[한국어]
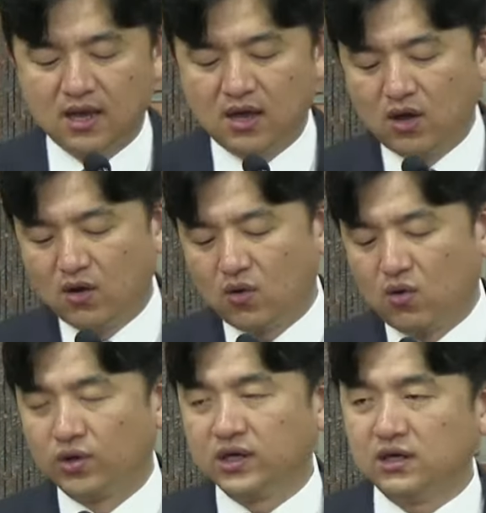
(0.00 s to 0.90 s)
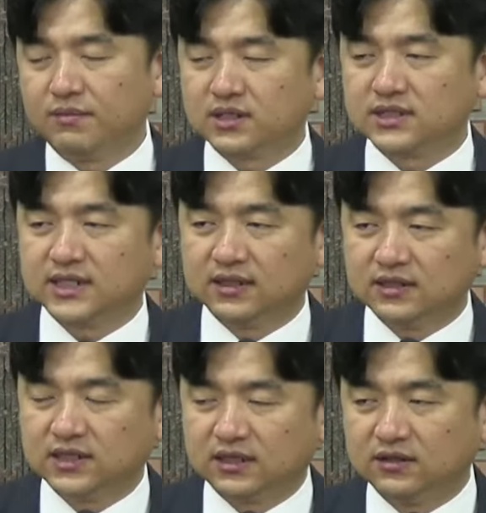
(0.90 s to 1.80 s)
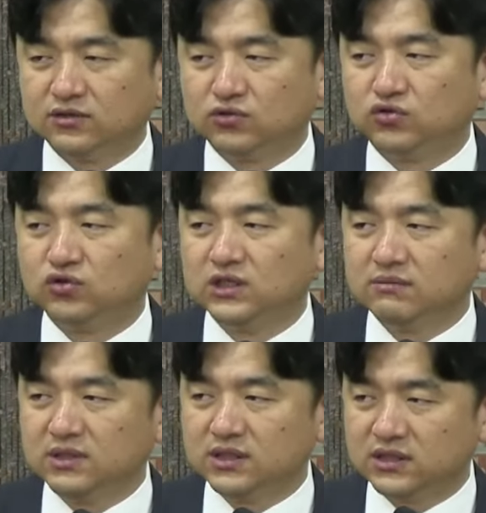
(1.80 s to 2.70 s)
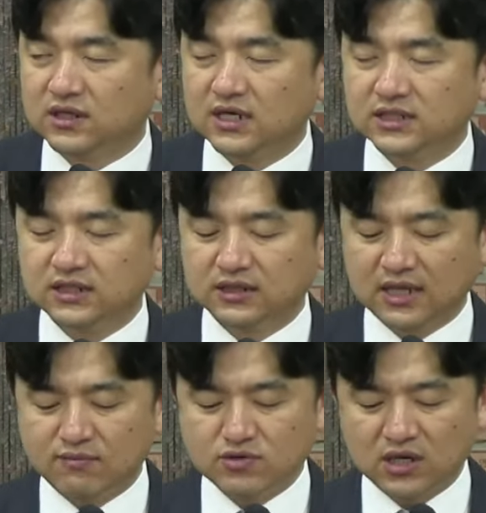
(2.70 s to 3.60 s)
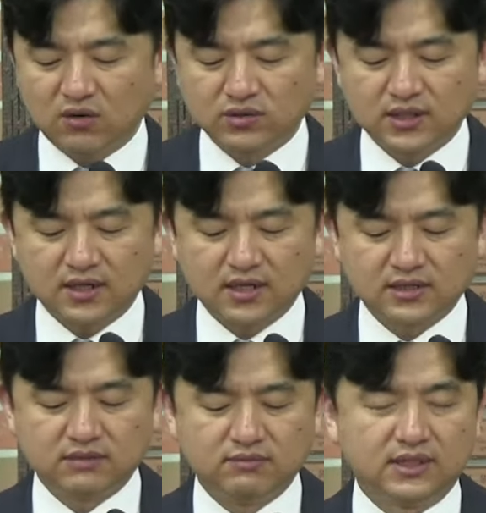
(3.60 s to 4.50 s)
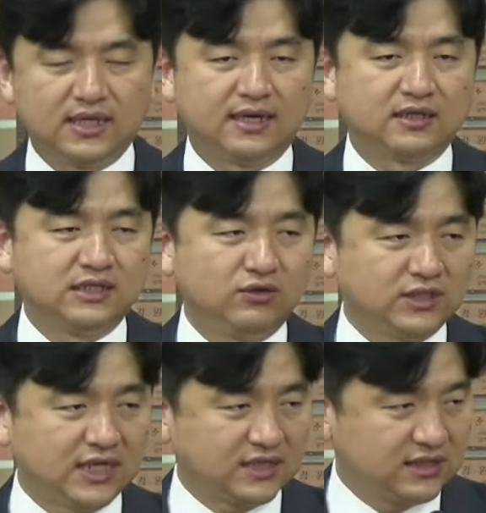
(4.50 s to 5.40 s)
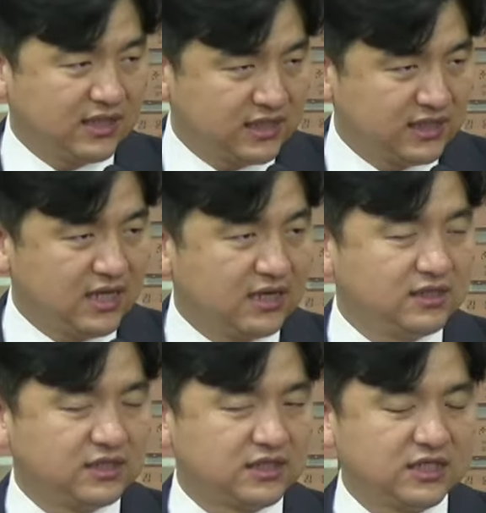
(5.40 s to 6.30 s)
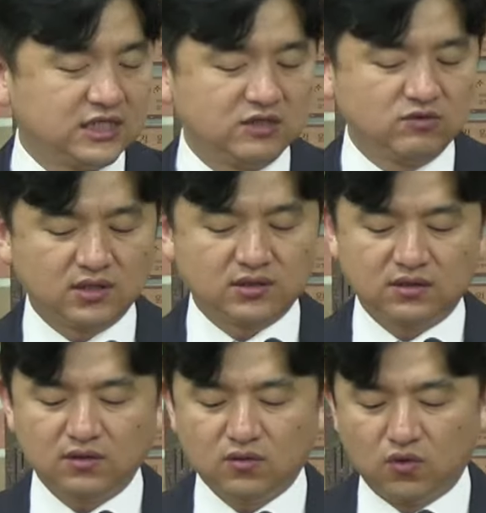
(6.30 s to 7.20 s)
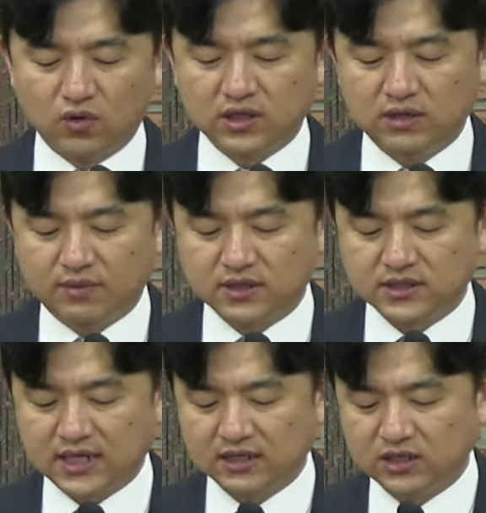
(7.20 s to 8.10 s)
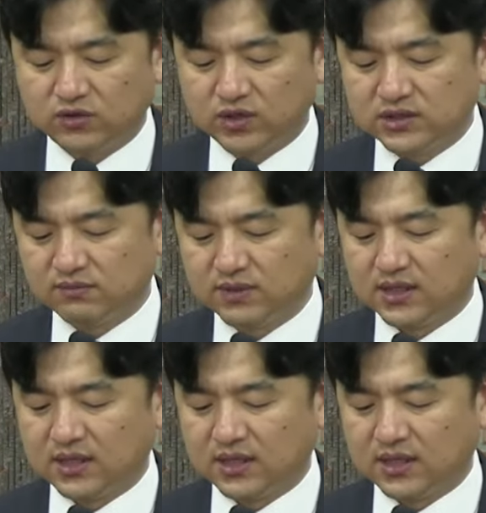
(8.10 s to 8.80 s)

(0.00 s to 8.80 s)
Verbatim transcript: 고기를 먹지 않는 자는 주님이 싫어하시기 때문이라고 생각했습니다. 그리고 자신의 신앙을 지키기 위해서 고기를 먹지 않기로 했습니다.